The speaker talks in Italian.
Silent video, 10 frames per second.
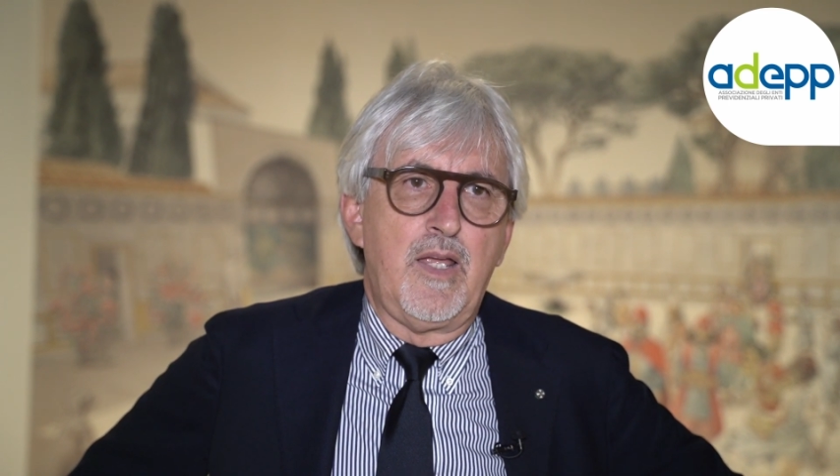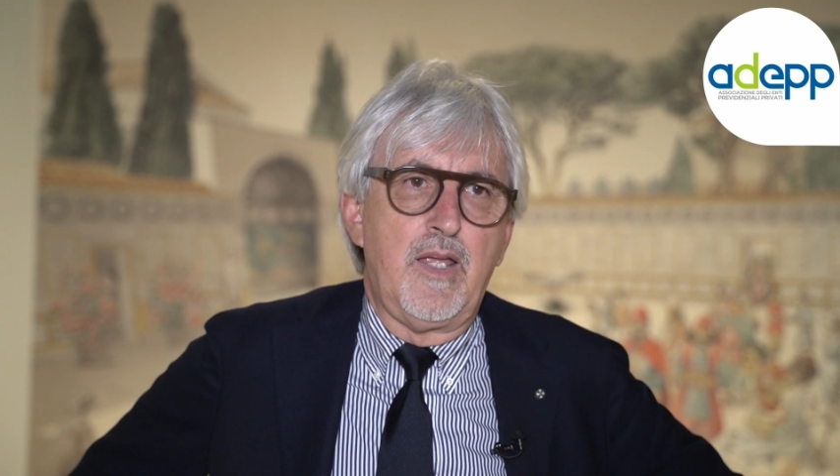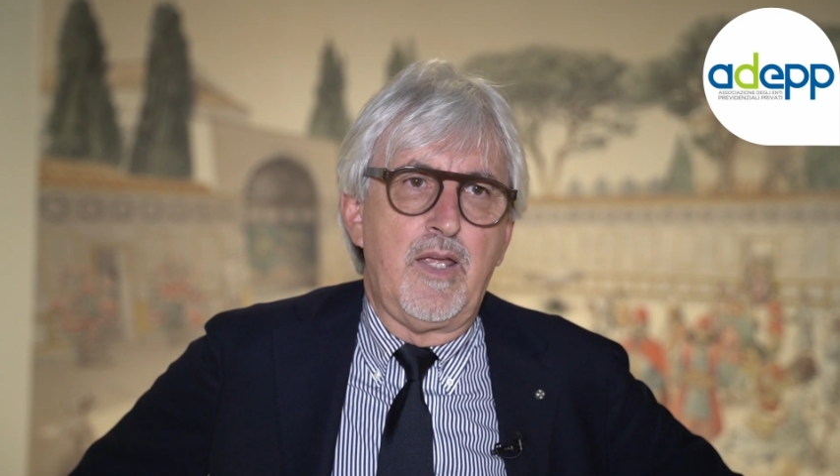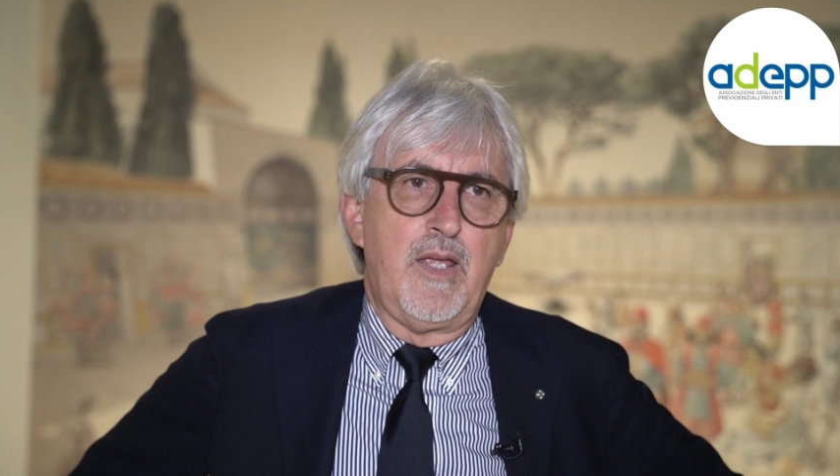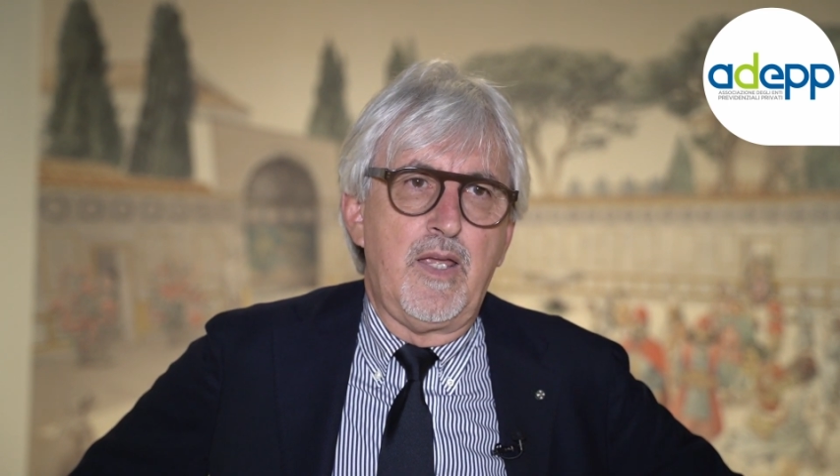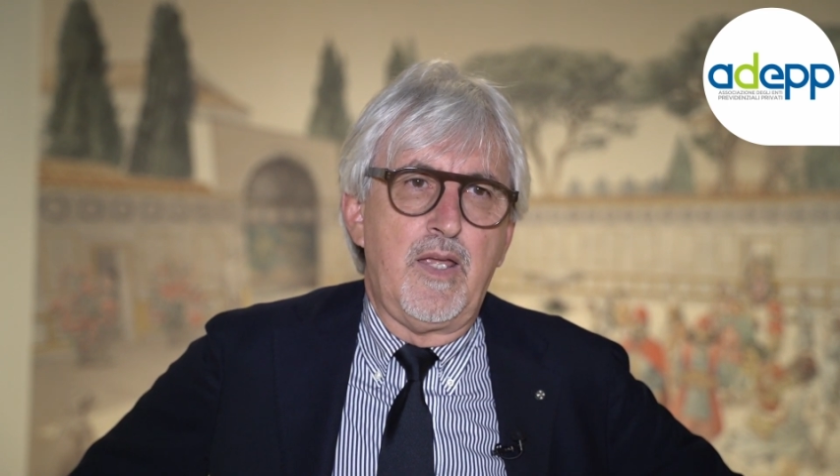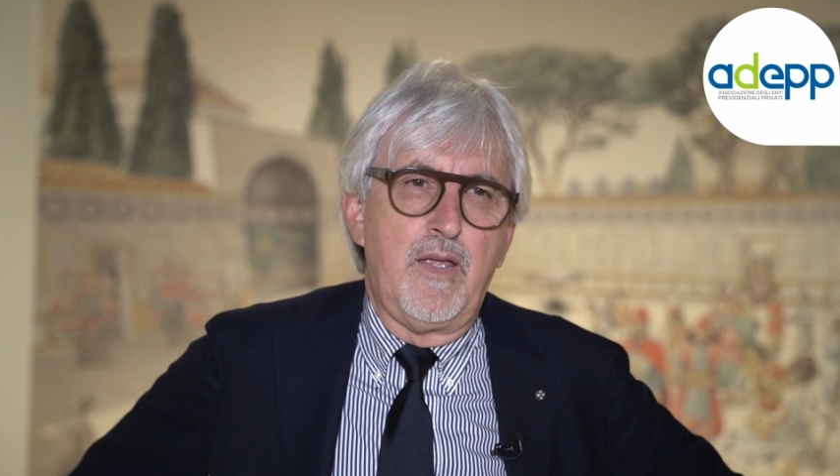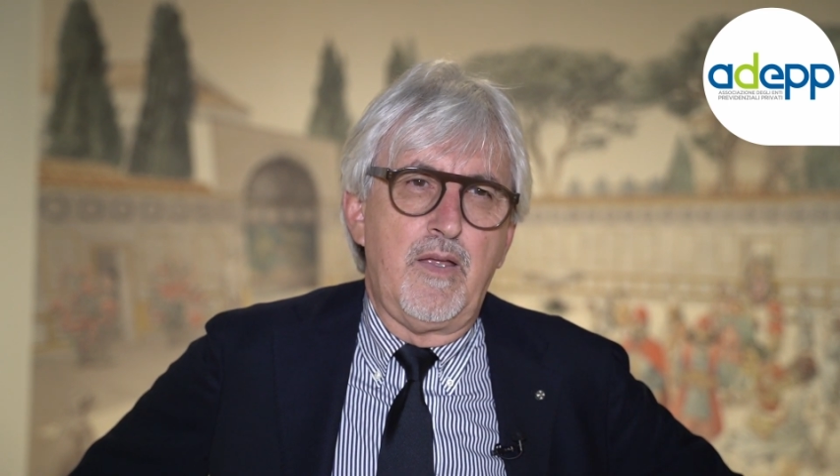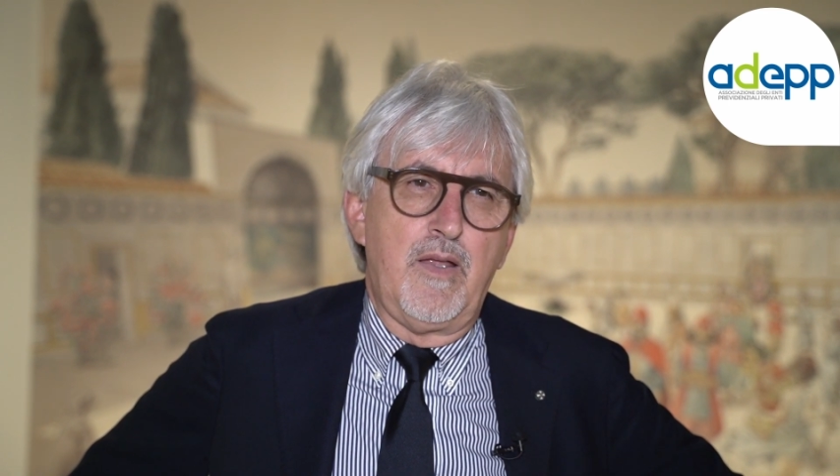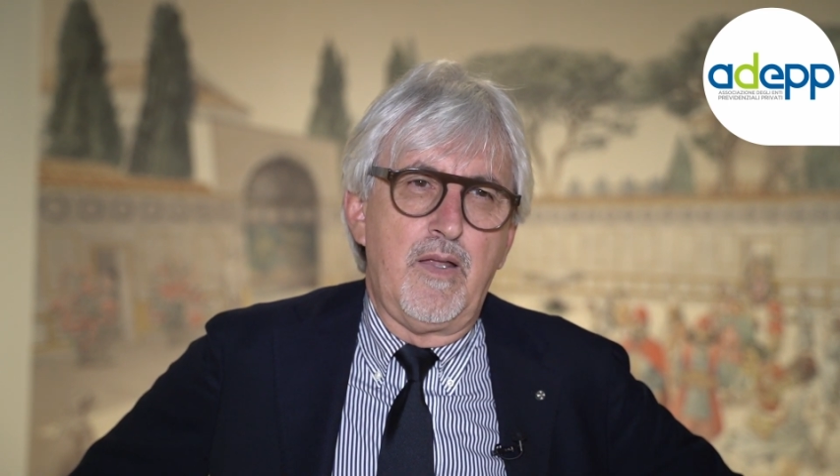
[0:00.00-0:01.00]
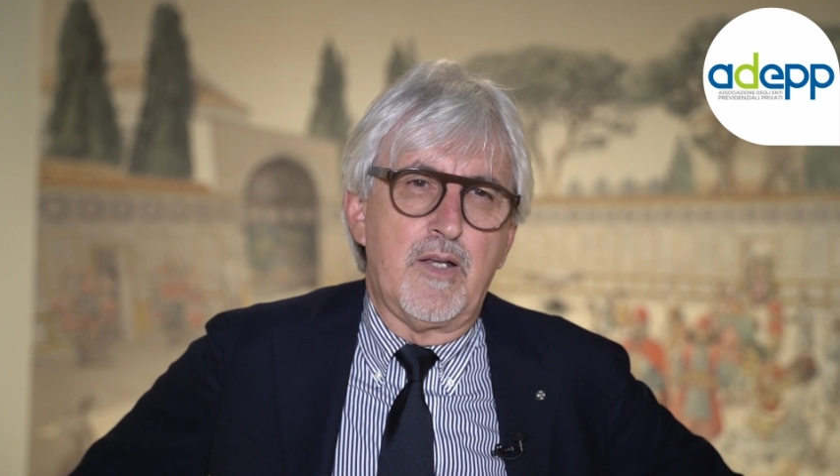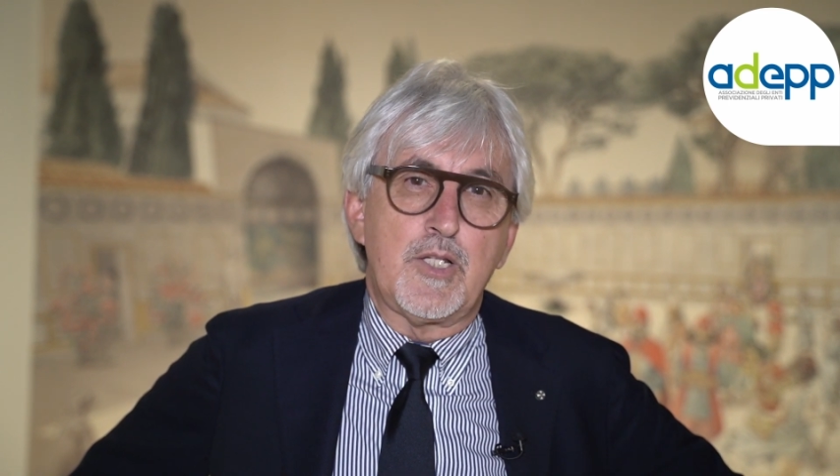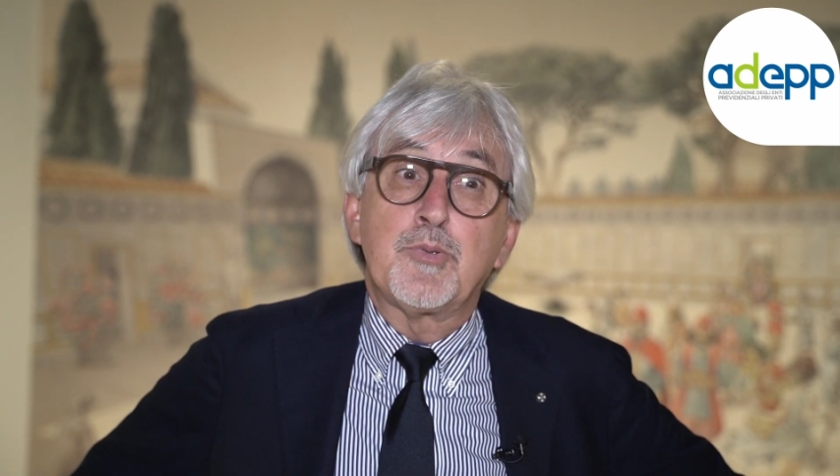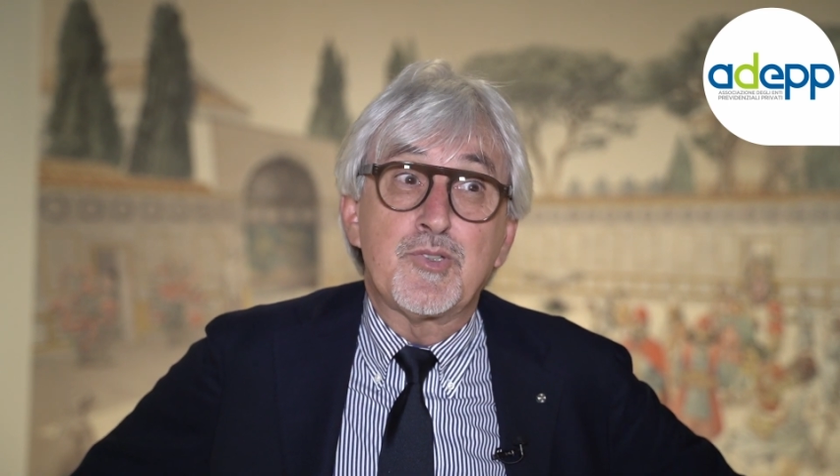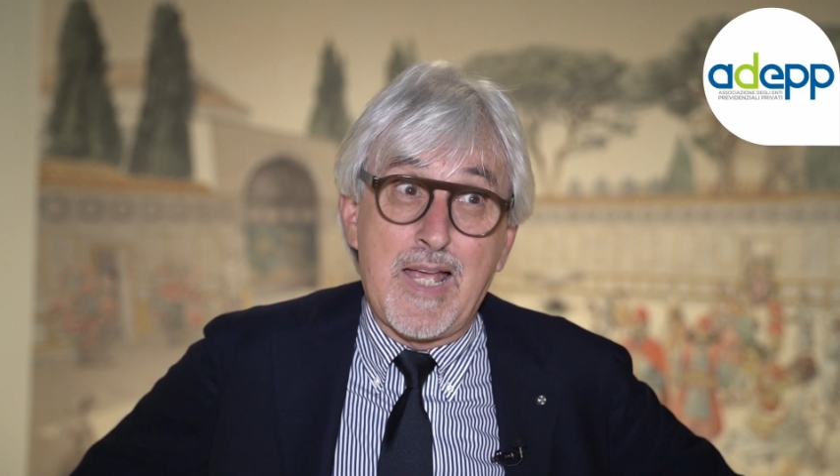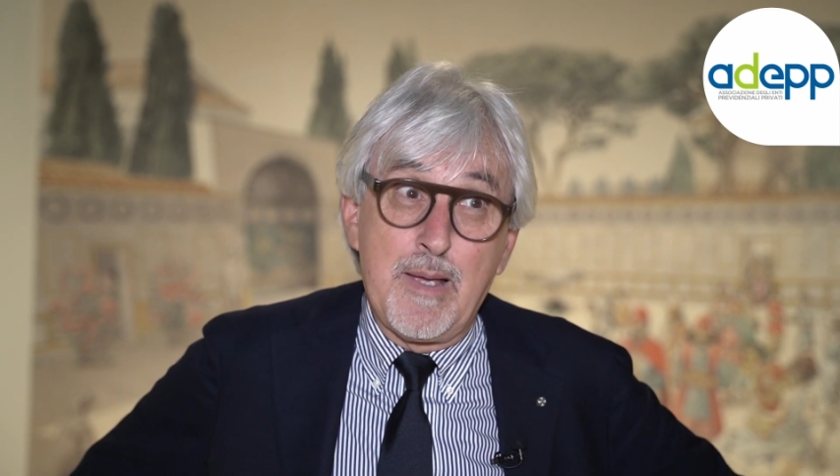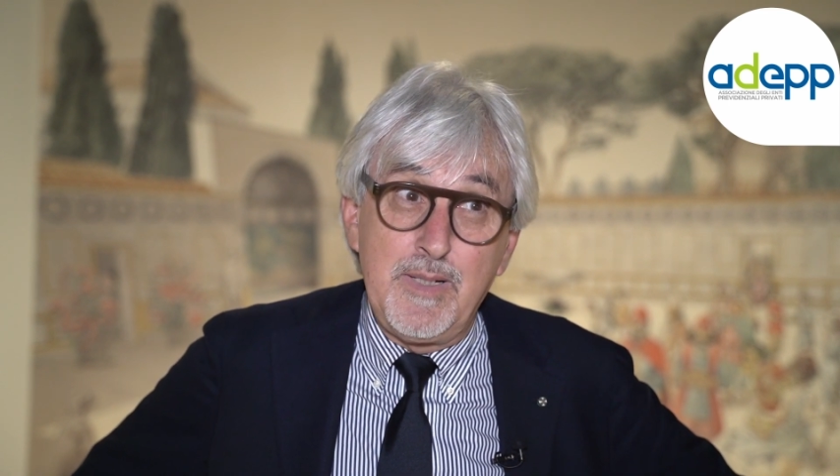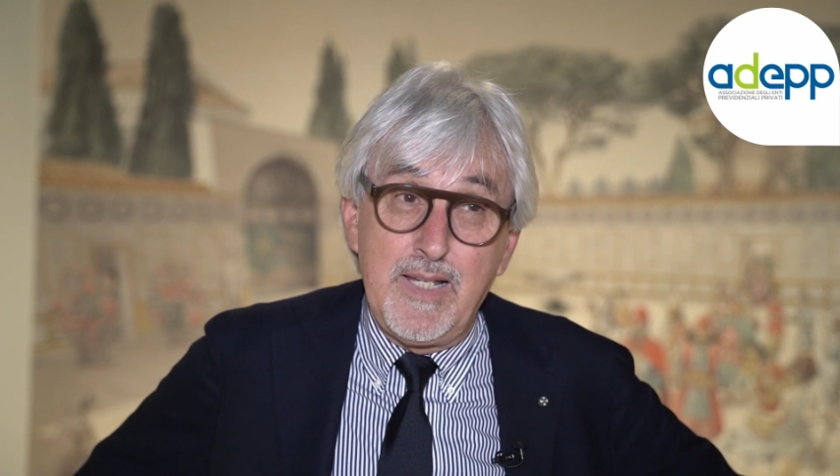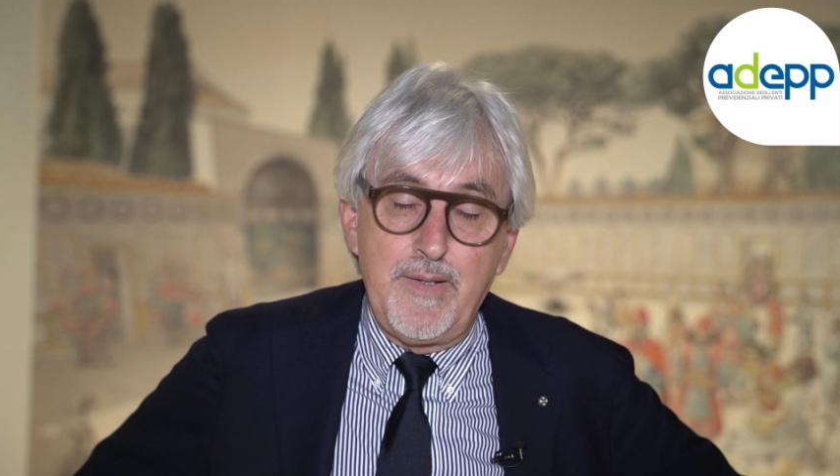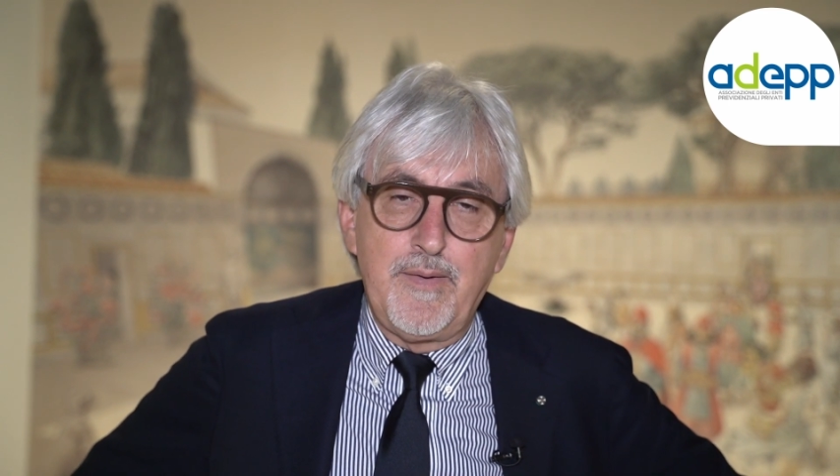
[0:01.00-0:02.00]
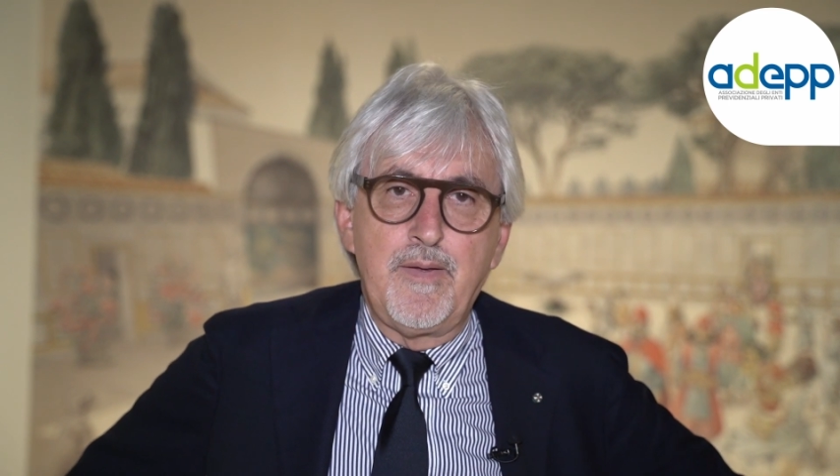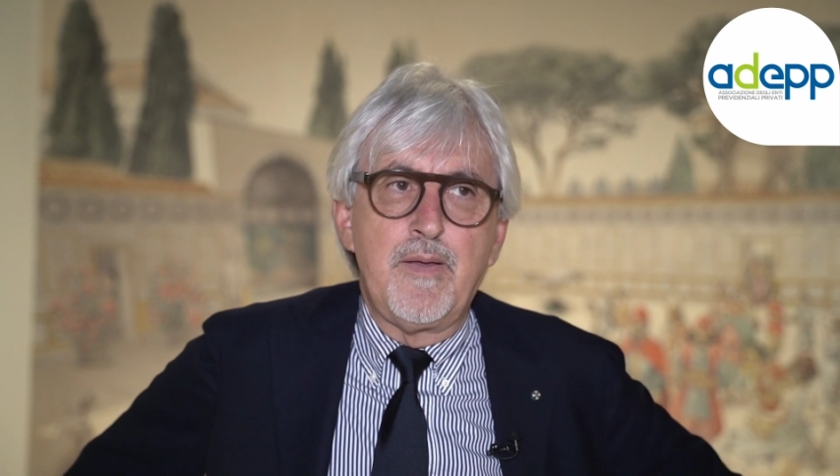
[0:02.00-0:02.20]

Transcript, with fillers: eh, responsabile,